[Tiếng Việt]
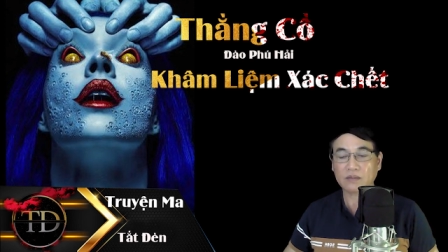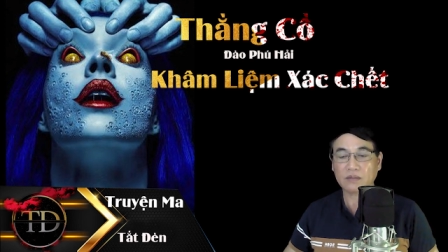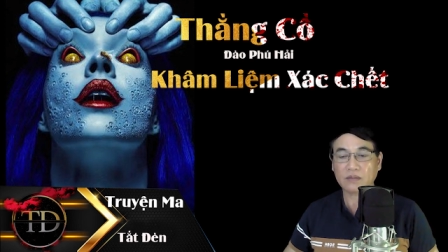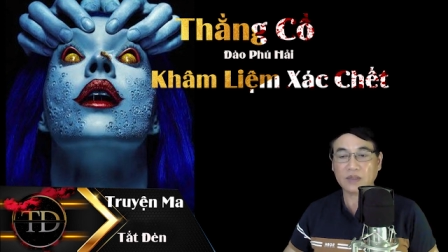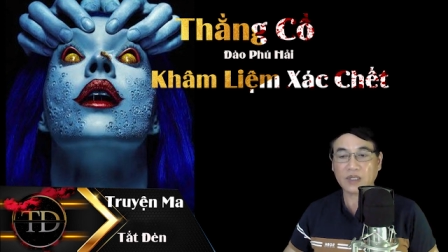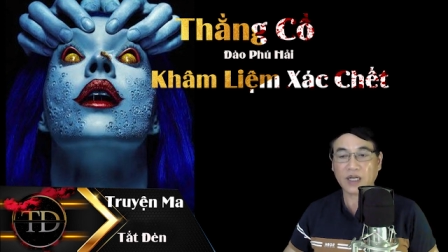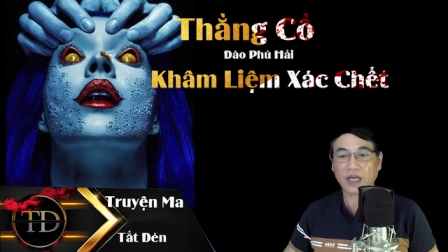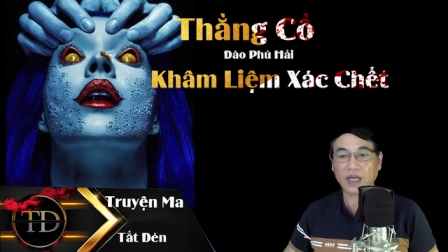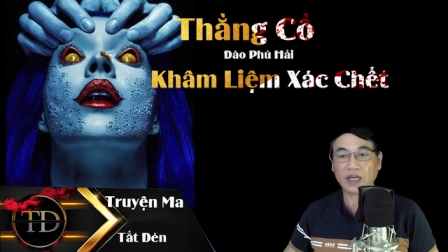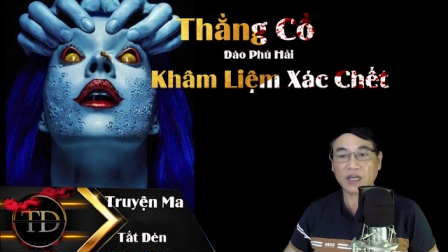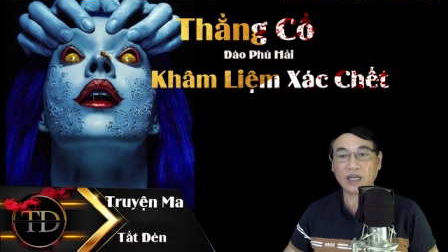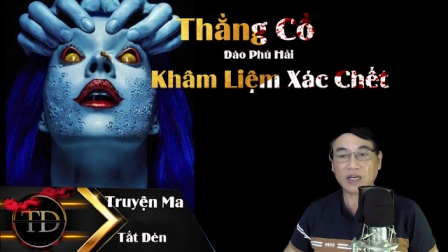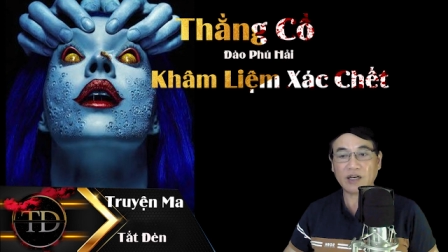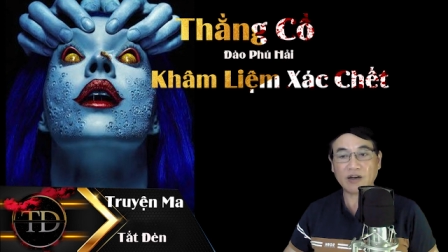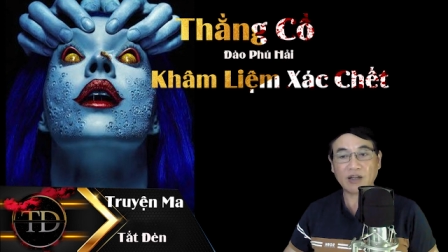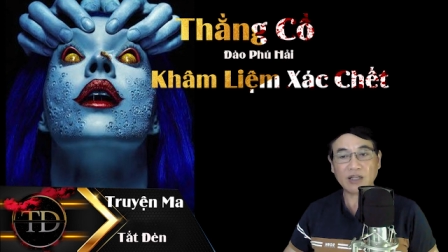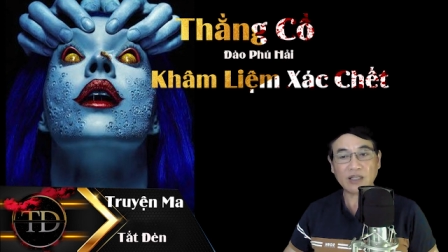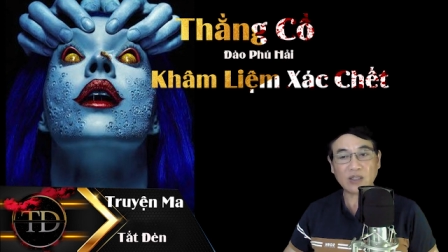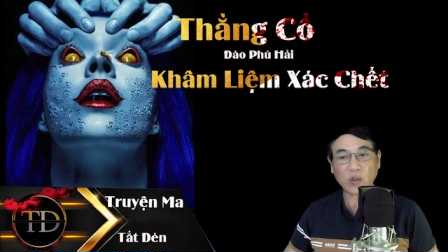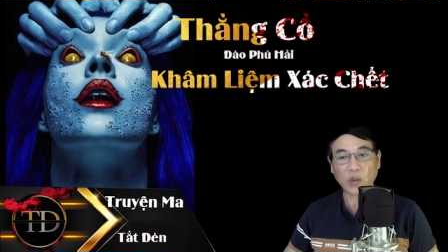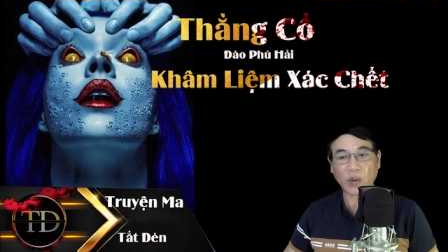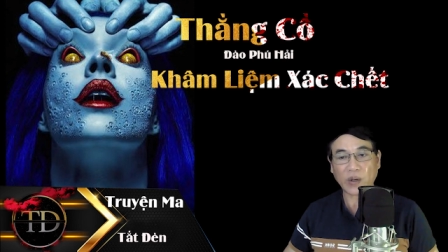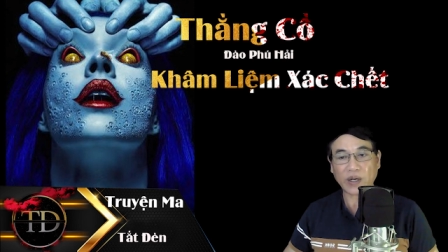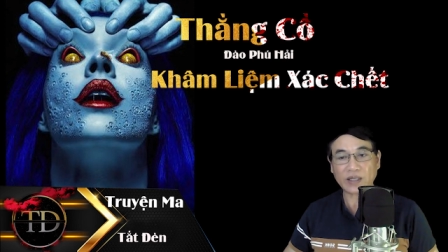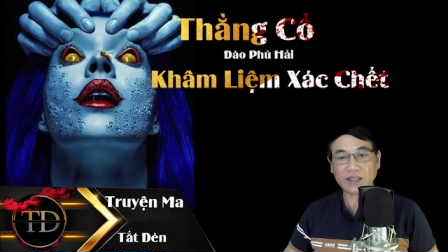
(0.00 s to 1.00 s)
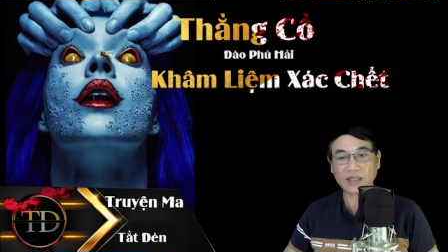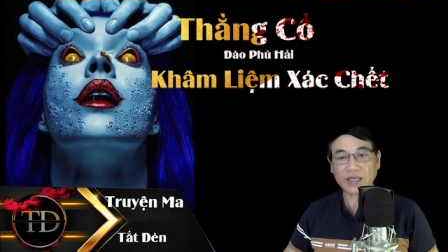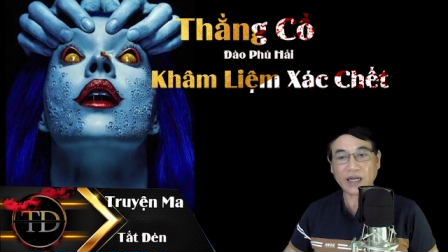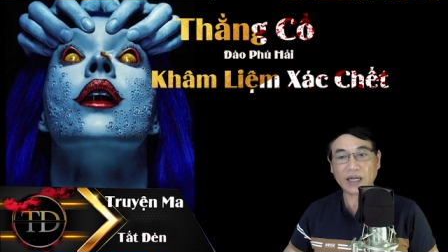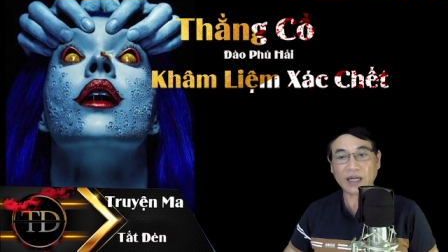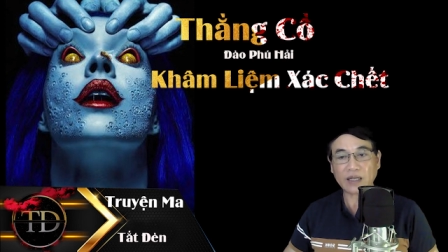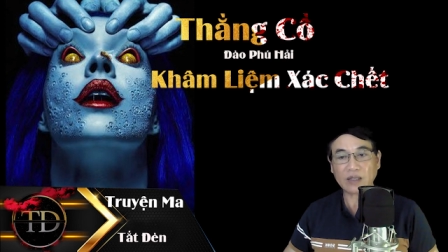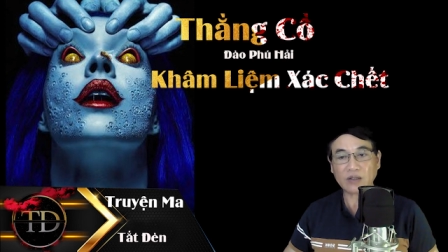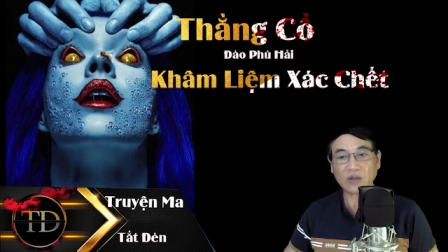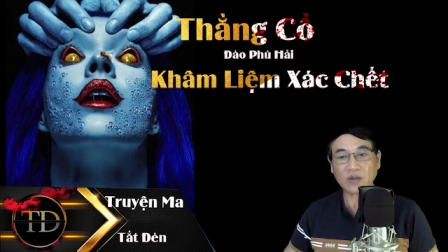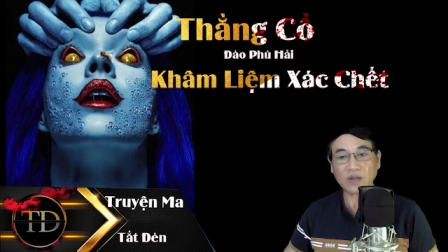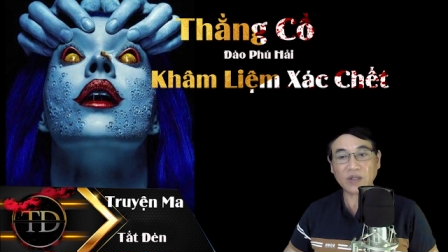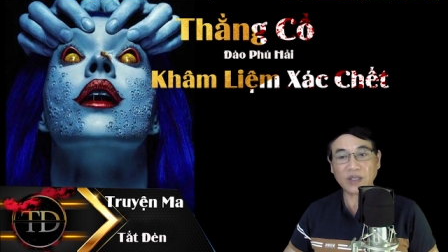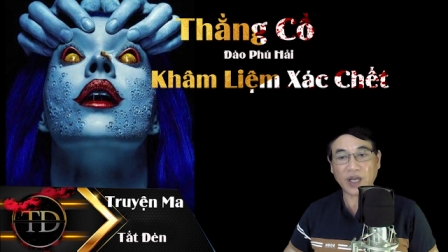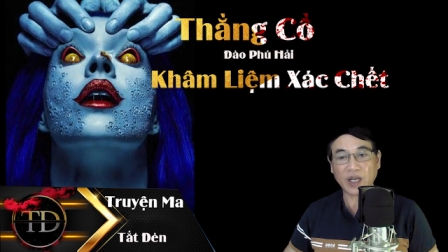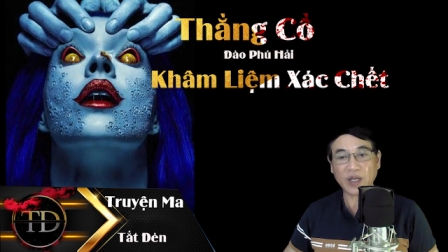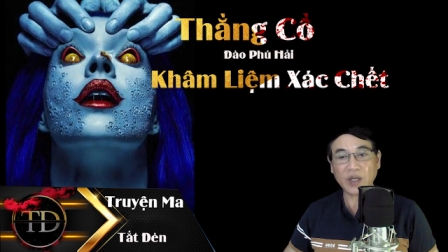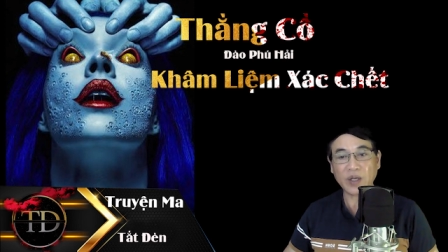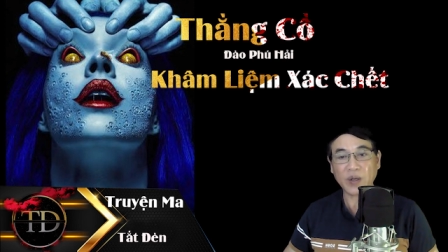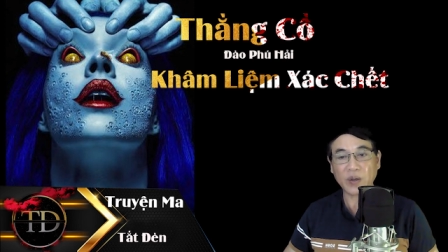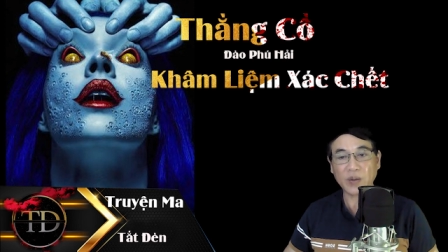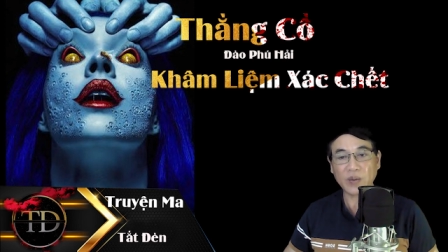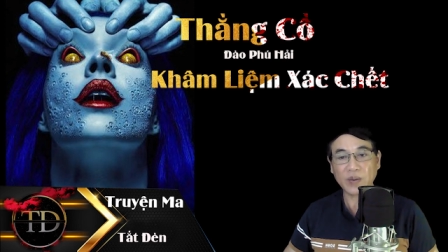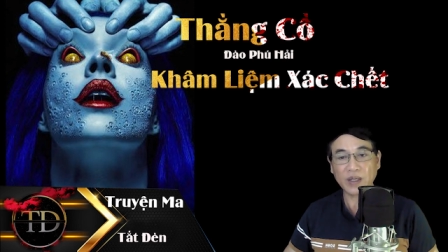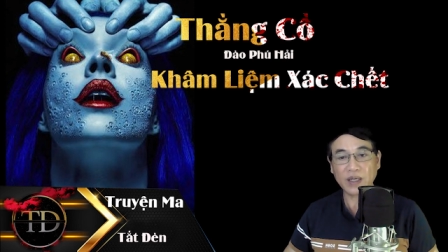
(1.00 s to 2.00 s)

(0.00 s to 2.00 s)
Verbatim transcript: hay nói toẹt ra cho dễ hiểu